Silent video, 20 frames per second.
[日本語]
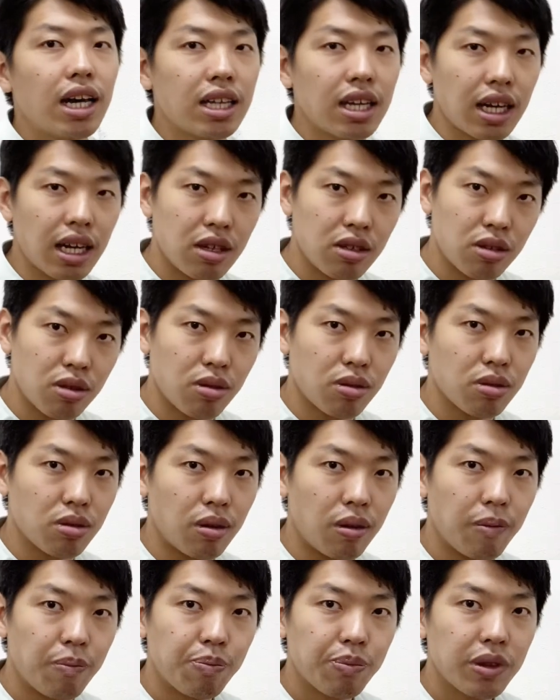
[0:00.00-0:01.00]
えてあげるってこ
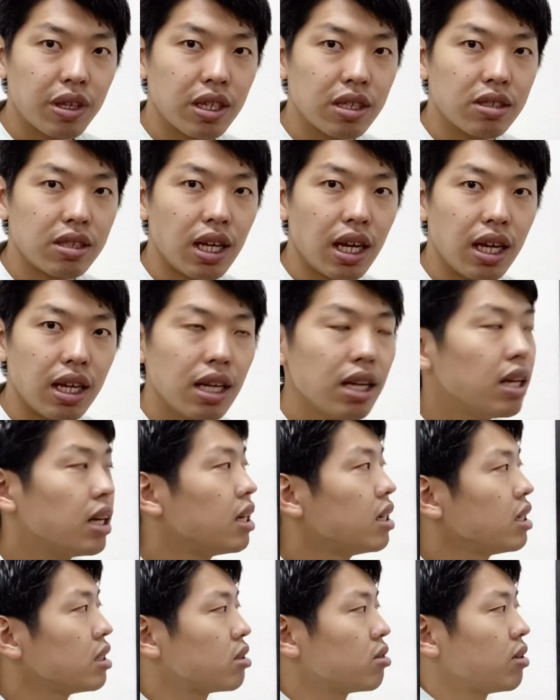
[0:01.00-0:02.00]
とですね。
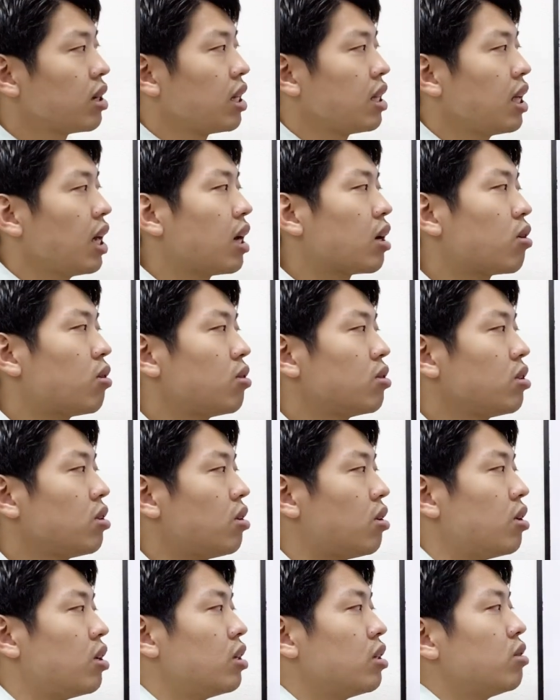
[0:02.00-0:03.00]
それでこ
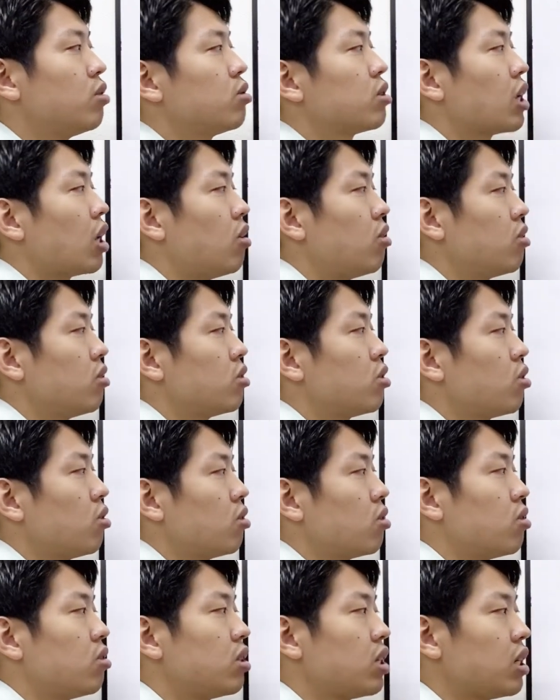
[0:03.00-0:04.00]
の負担、
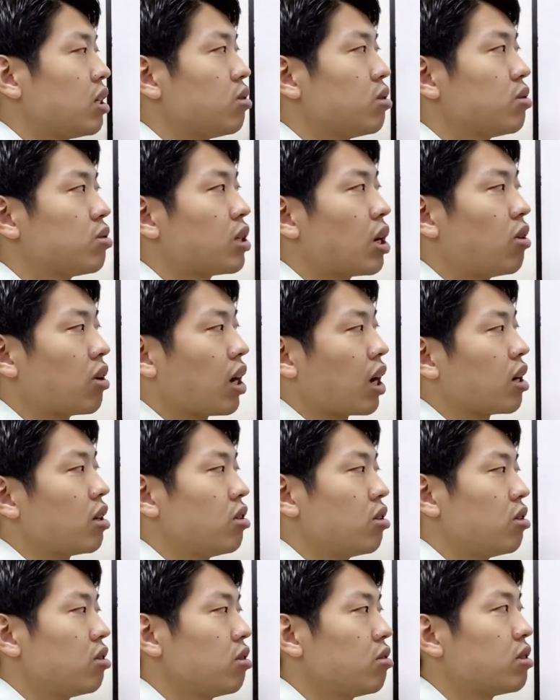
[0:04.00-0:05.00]
道路に負担をかける
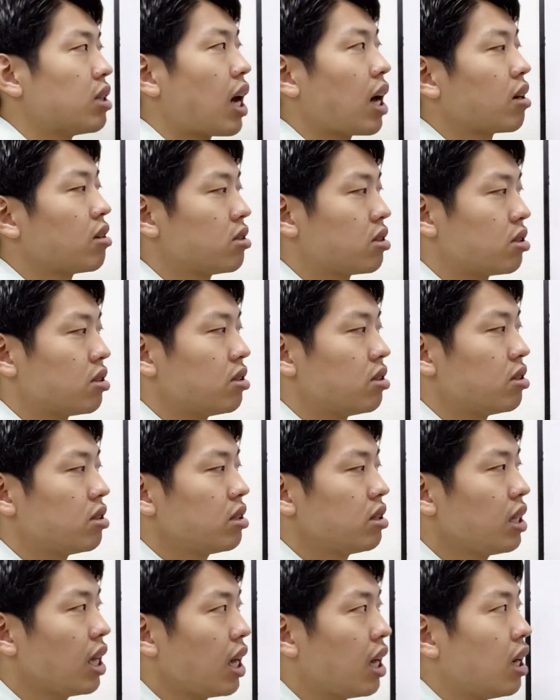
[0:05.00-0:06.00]
要因をなくす。
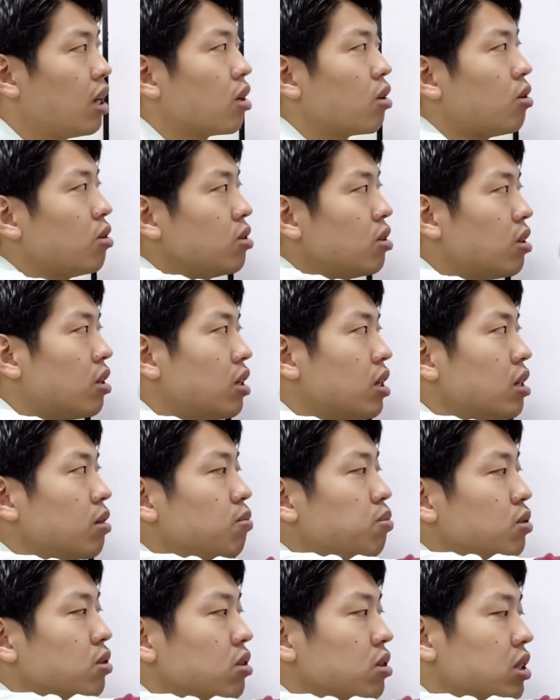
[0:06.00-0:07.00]
で、この
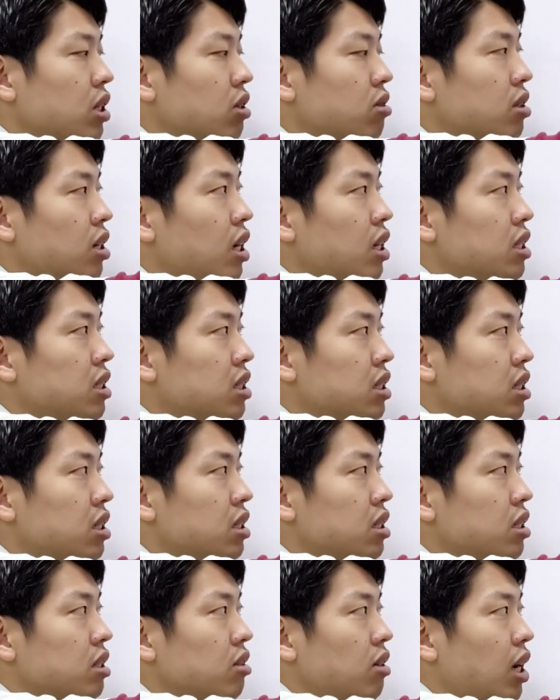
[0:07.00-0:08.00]

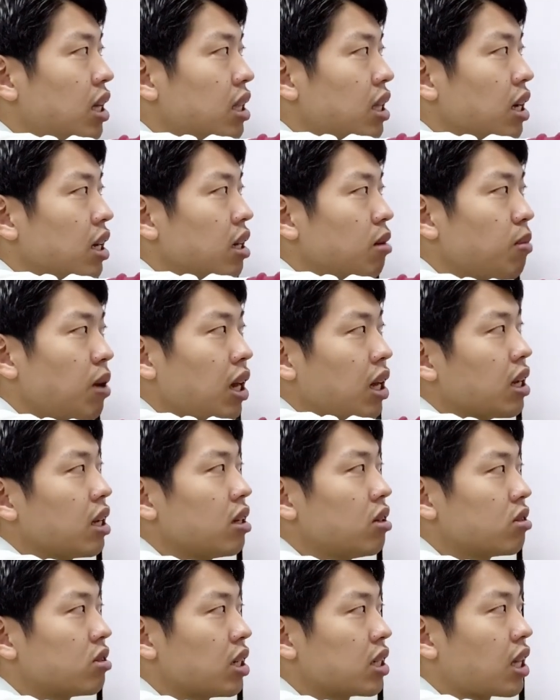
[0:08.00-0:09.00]
プロスタグランジンの働き免
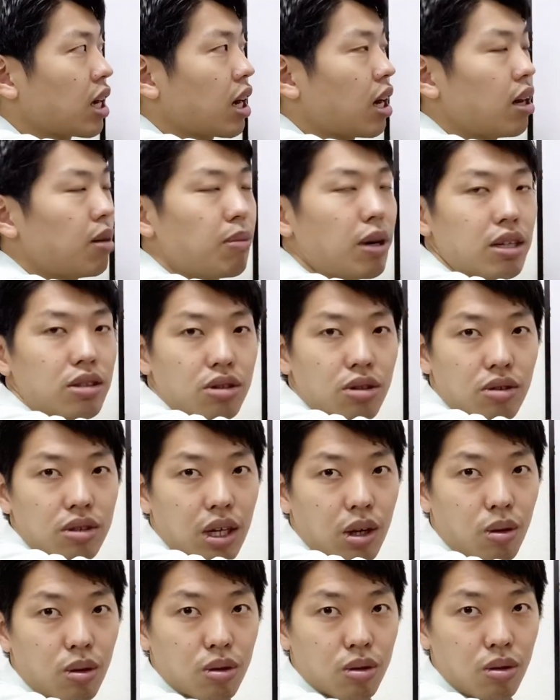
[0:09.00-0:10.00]
疫力が高まるよう
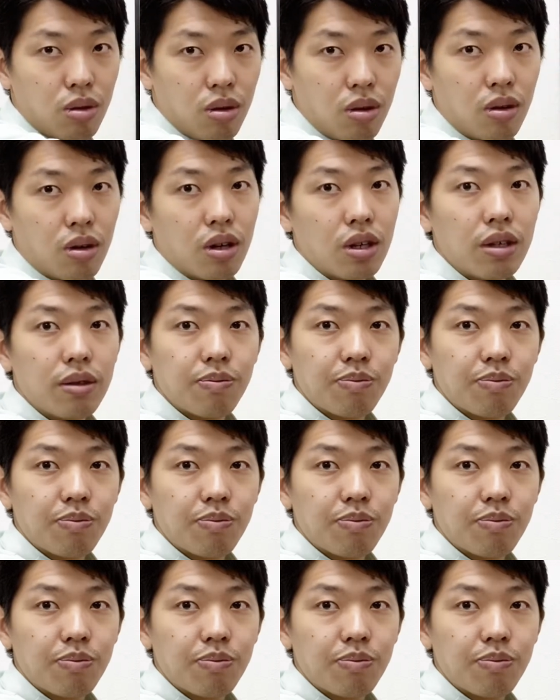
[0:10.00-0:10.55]
なことを